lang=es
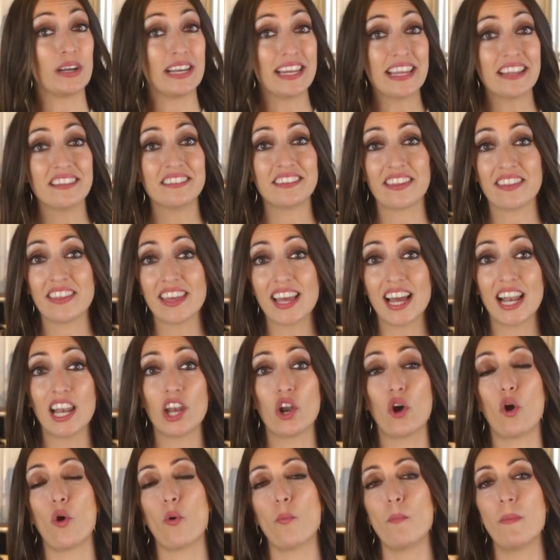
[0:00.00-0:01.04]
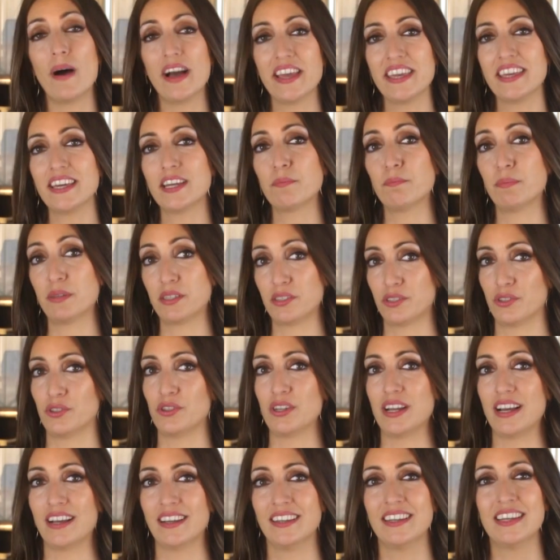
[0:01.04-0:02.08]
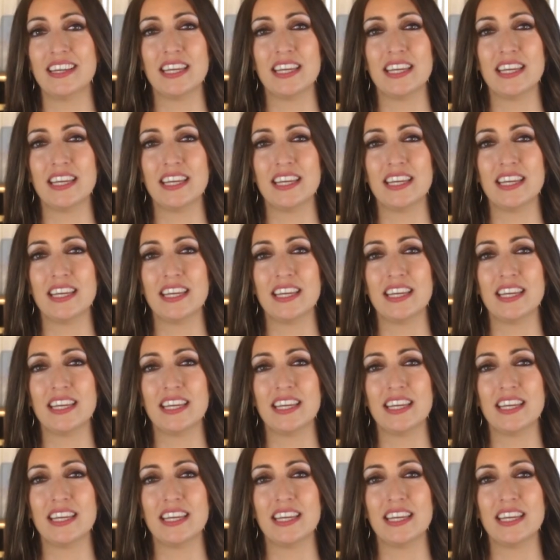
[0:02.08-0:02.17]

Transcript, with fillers: cliente ideal o Bayer Persona.